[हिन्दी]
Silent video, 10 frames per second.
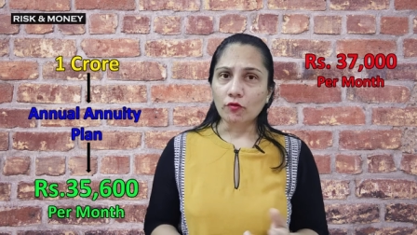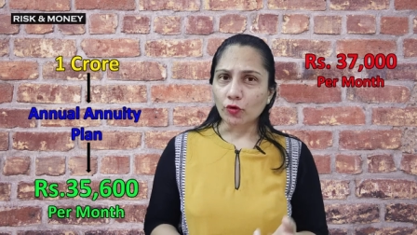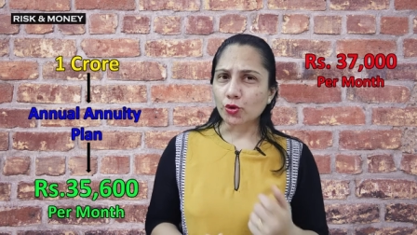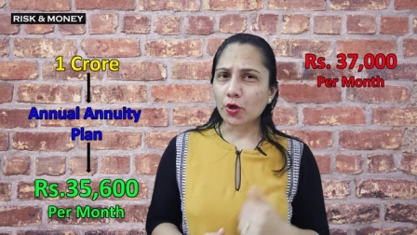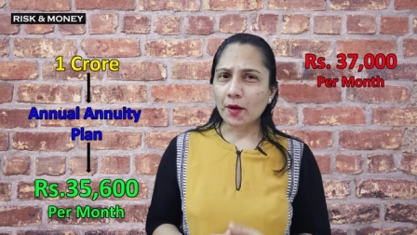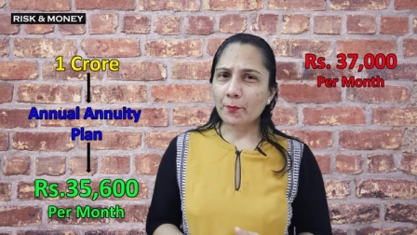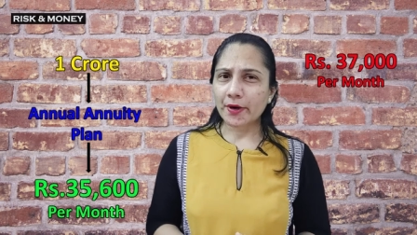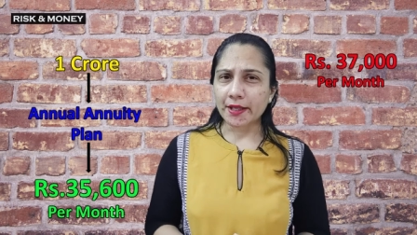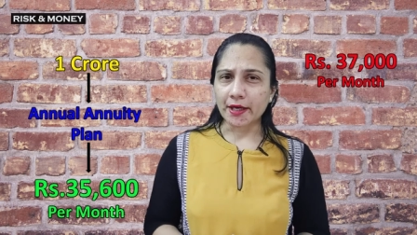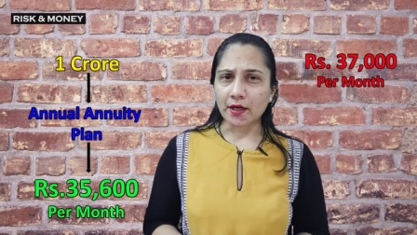वो तो कम
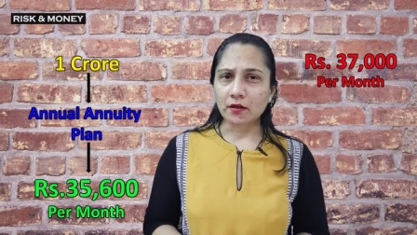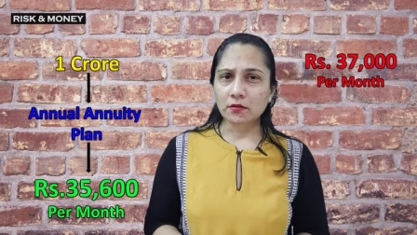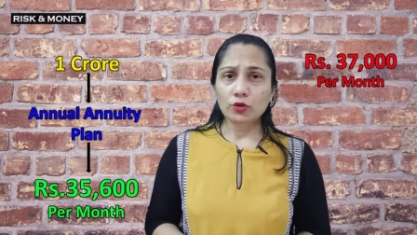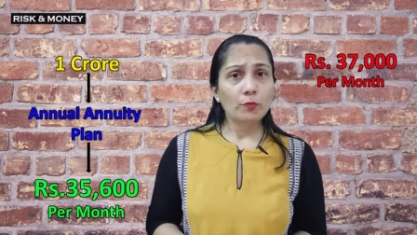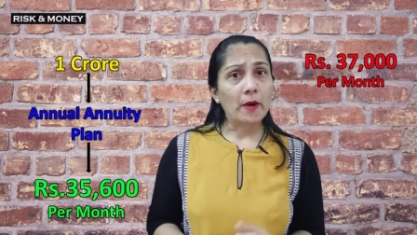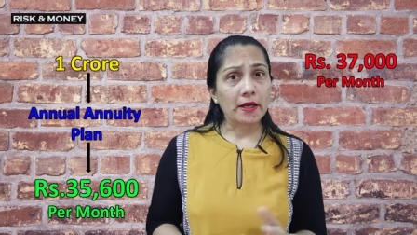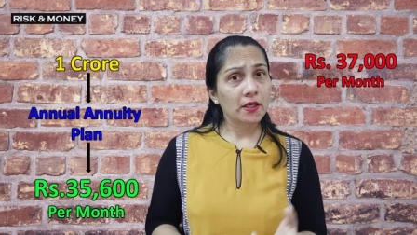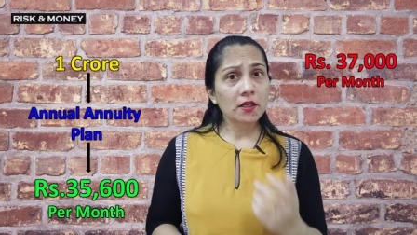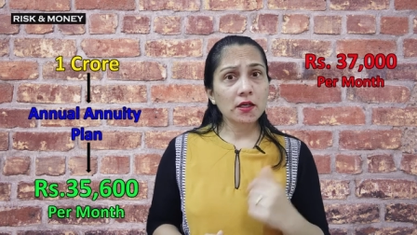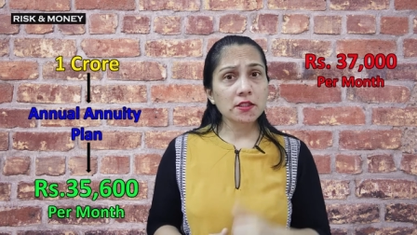पड़ गया ना तो
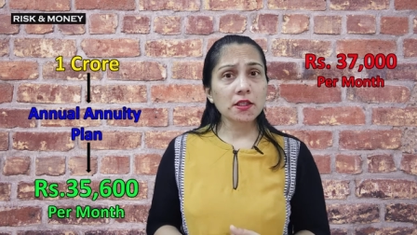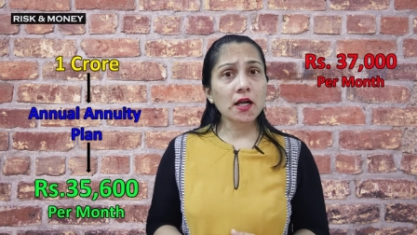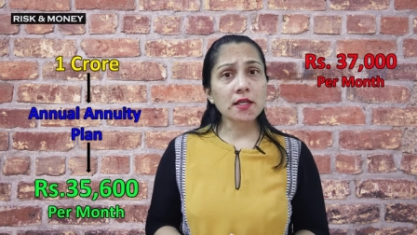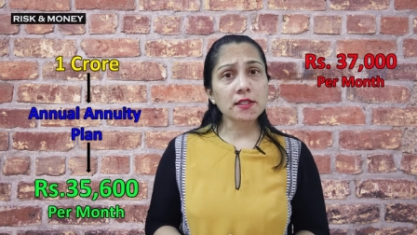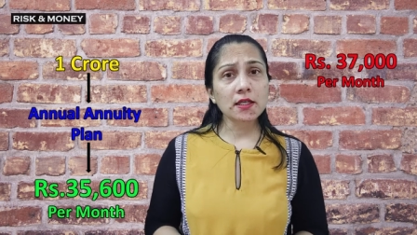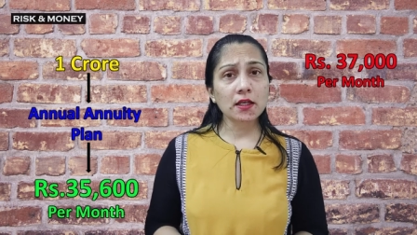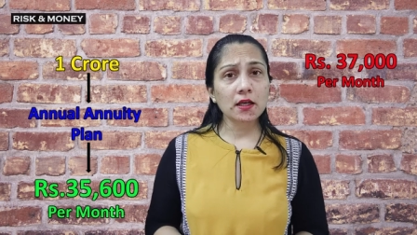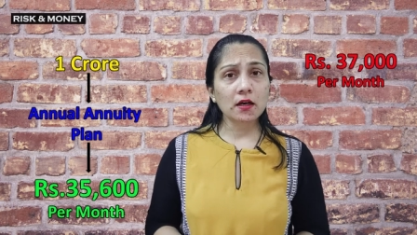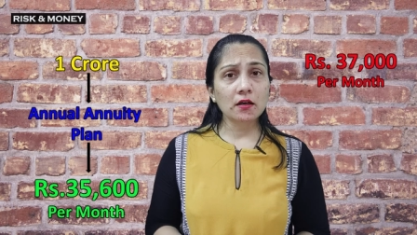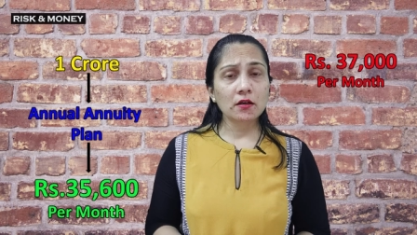बाकी का खर्चा कहाँ से
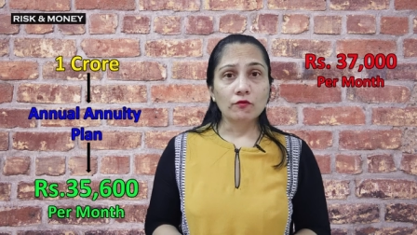निकलेगा